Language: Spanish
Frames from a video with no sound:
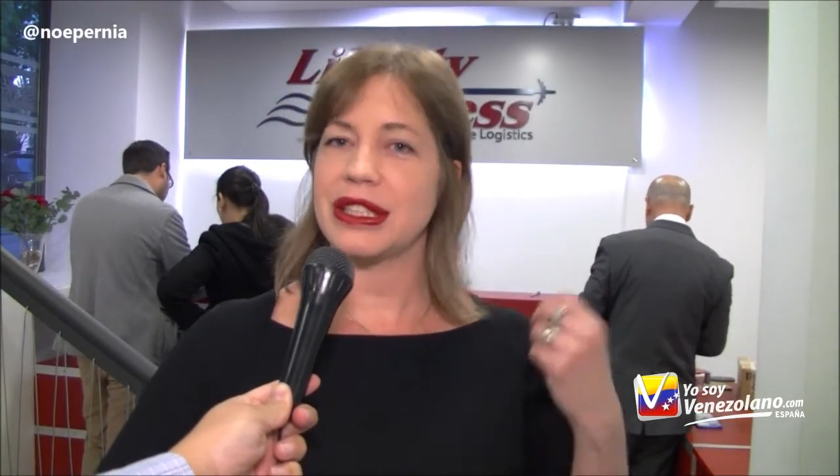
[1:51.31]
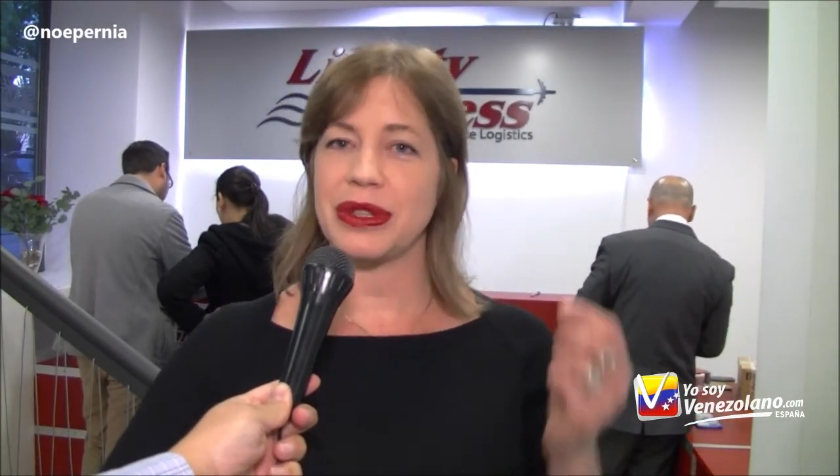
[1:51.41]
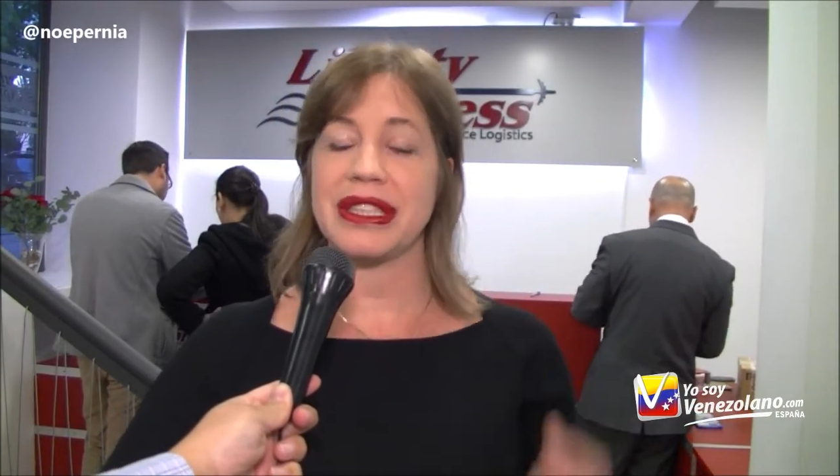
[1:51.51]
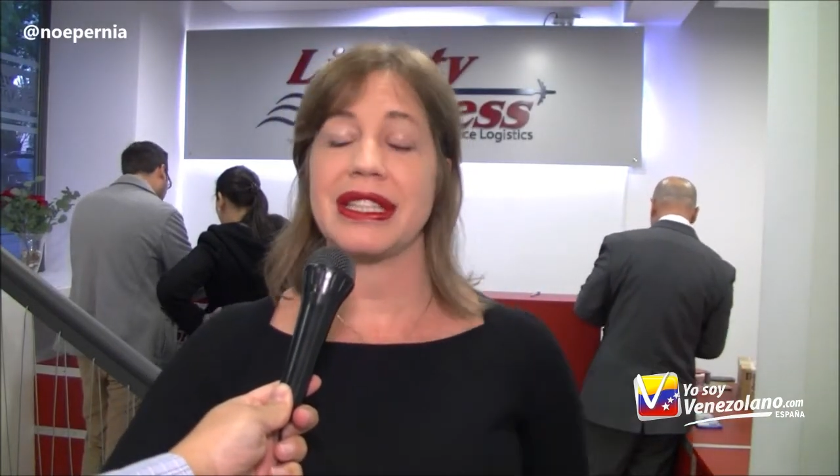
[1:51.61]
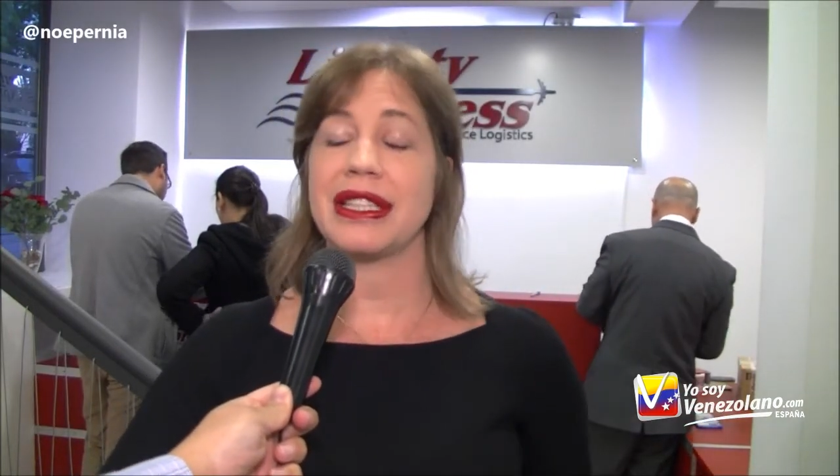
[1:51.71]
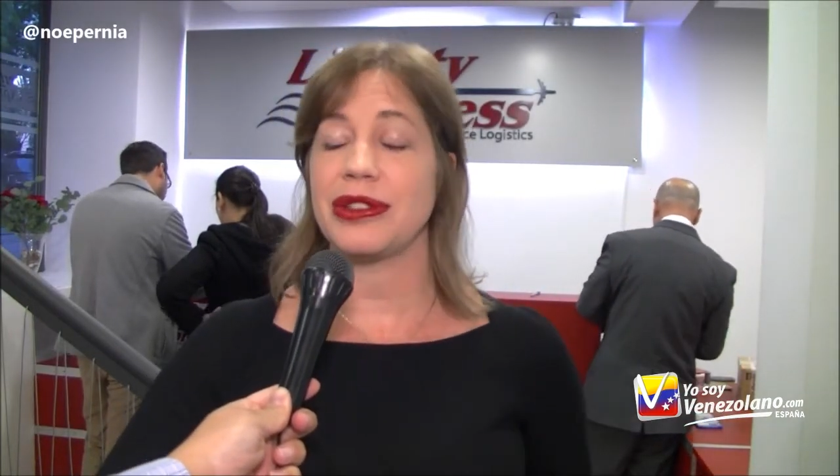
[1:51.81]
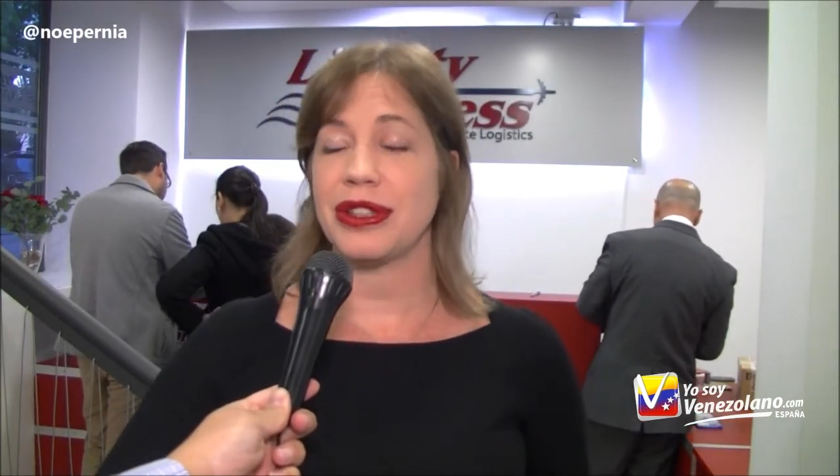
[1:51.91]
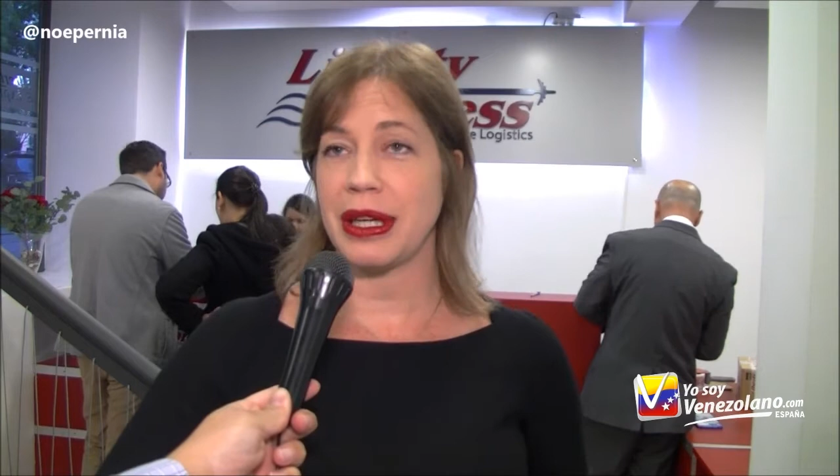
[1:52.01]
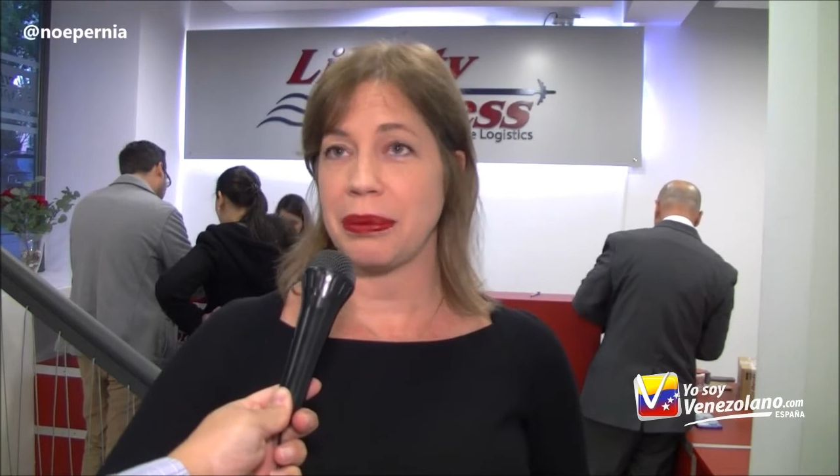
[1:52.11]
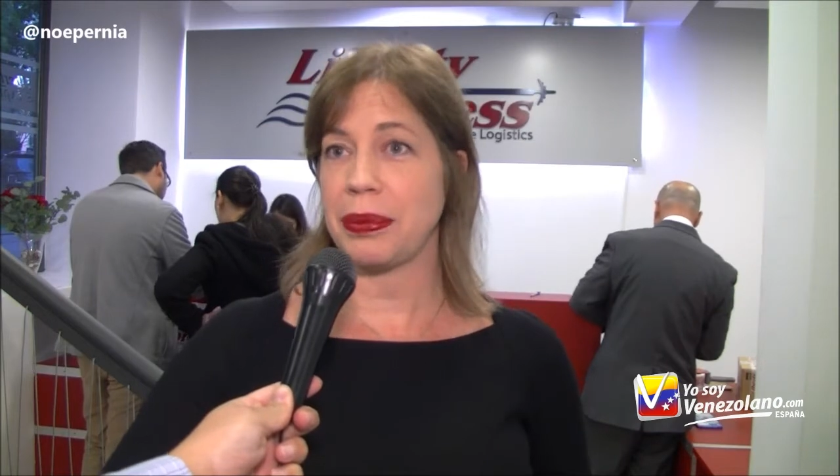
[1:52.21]
si no he tenido
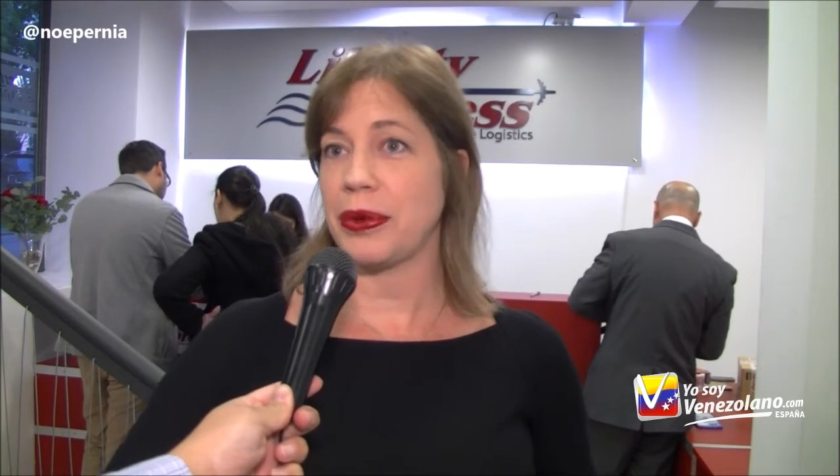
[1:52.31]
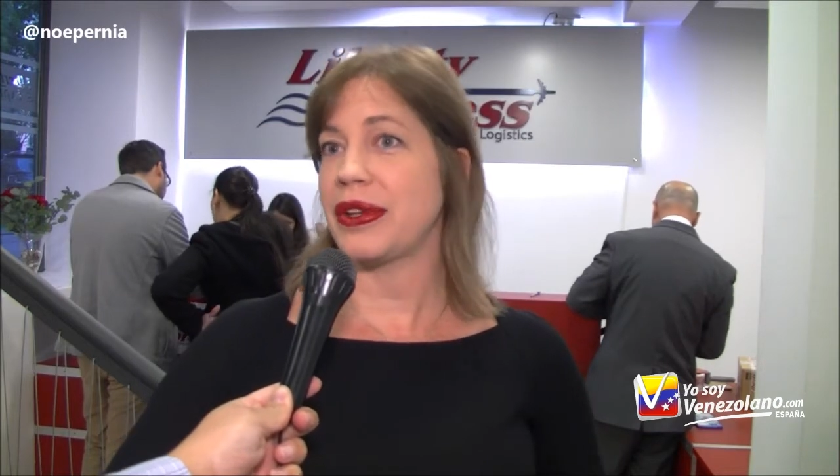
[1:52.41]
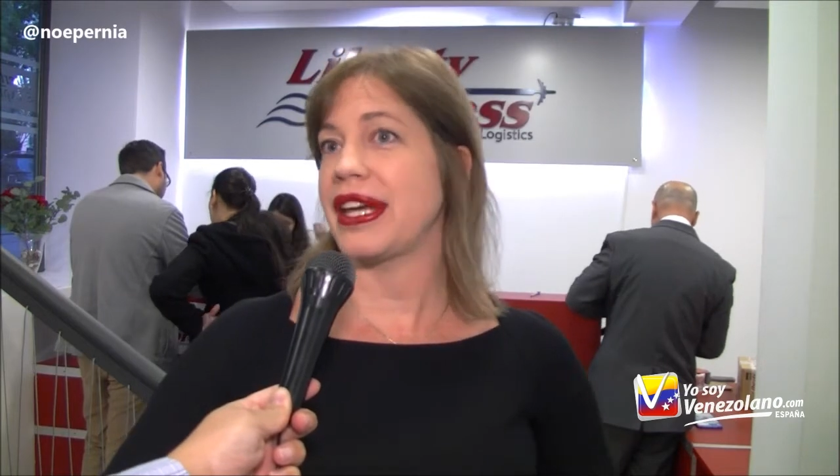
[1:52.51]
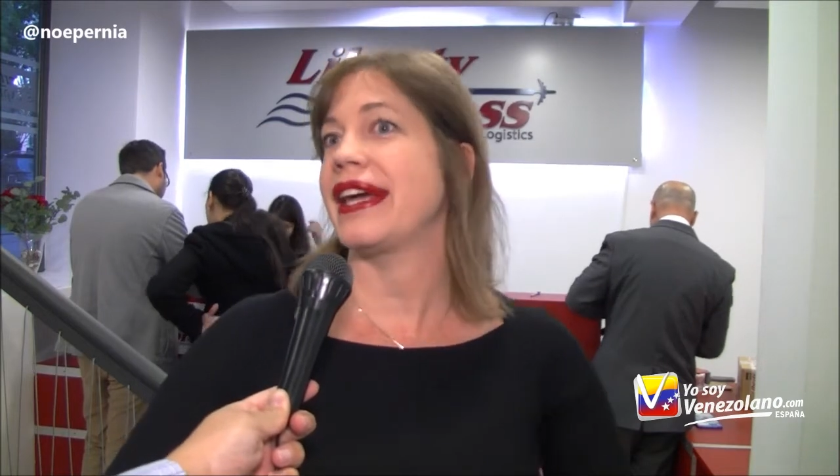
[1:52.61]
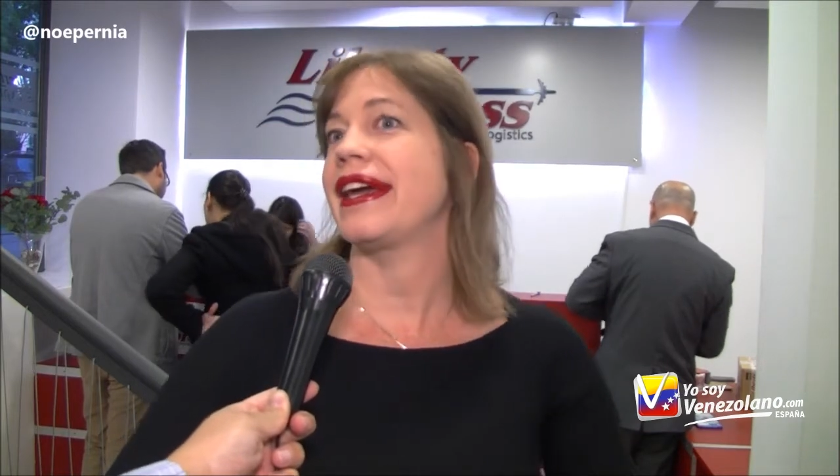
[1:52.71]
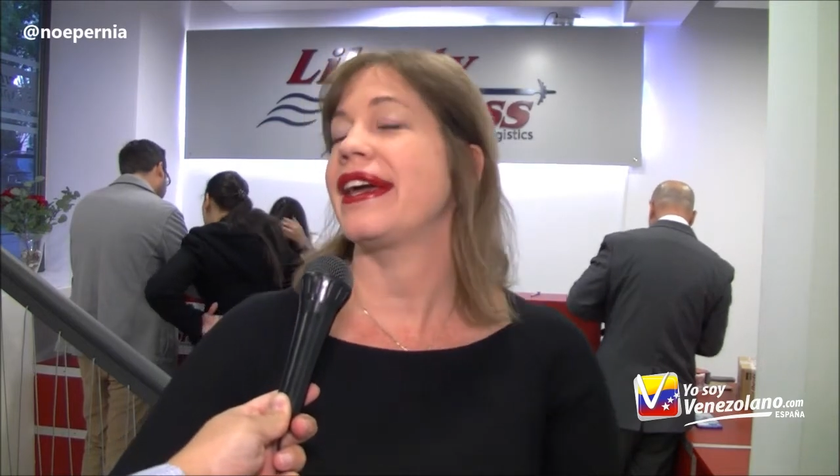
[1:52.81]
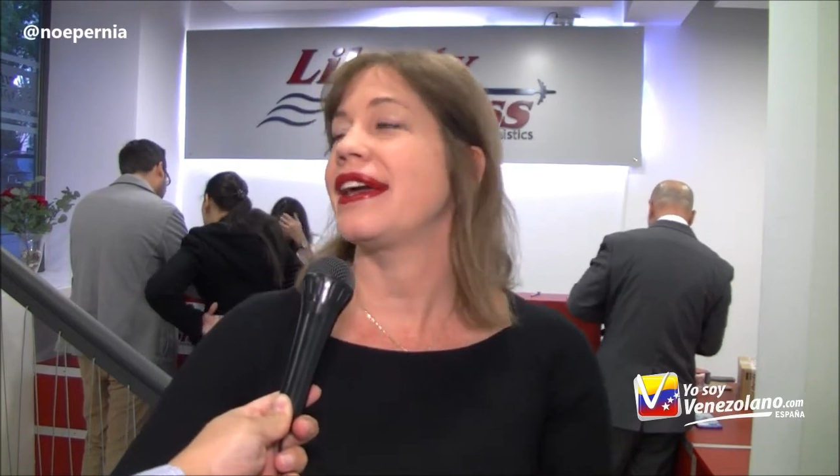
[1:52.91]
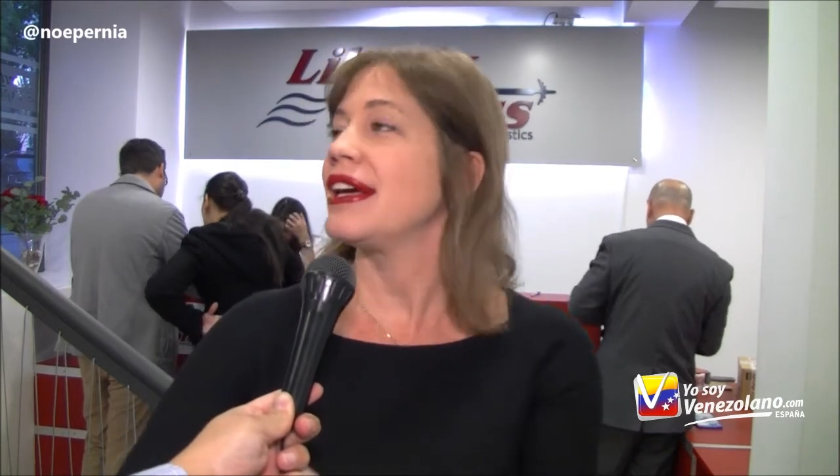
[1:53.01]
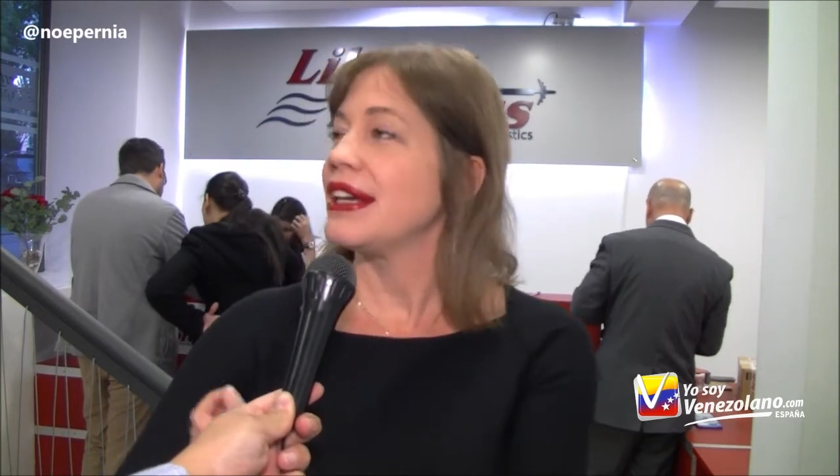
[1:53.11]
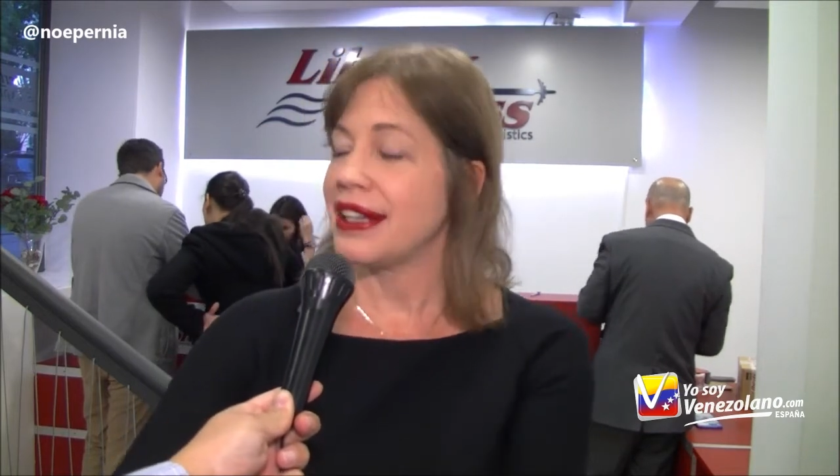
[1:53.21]
tiempo de